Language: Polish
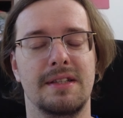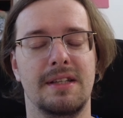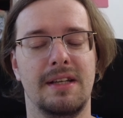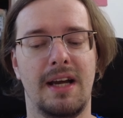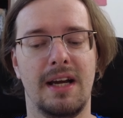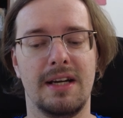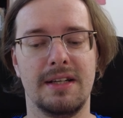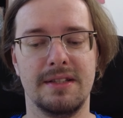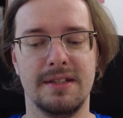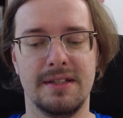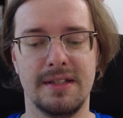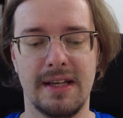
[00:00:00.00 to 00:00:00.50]

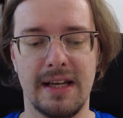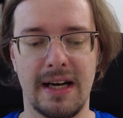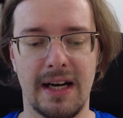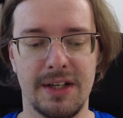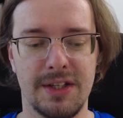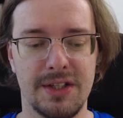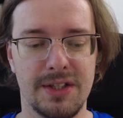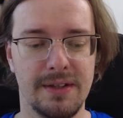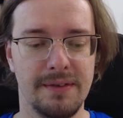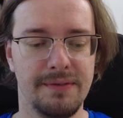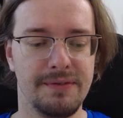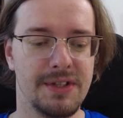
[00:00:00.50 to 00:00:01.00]
każdy z
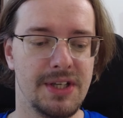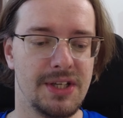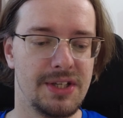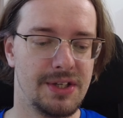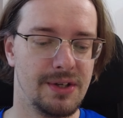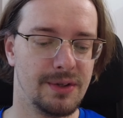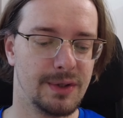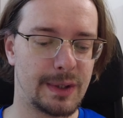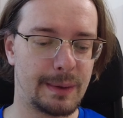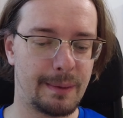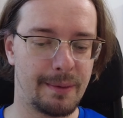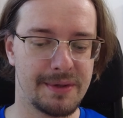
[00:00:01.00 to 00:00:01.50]
graczy
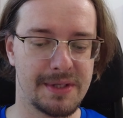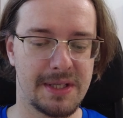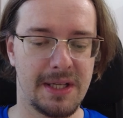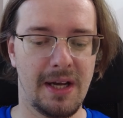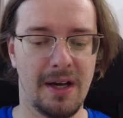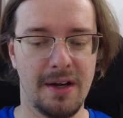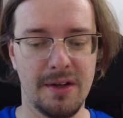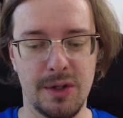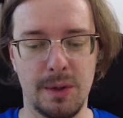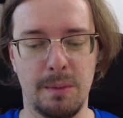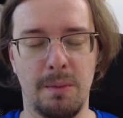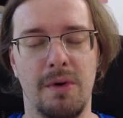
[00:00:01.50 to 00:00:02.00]
wcześniej zrobił
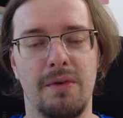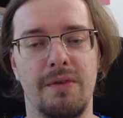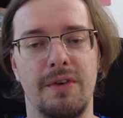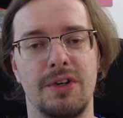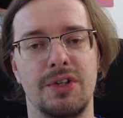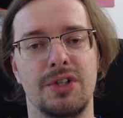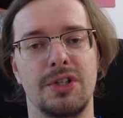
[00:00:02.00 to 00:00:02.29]
zadanie domowe,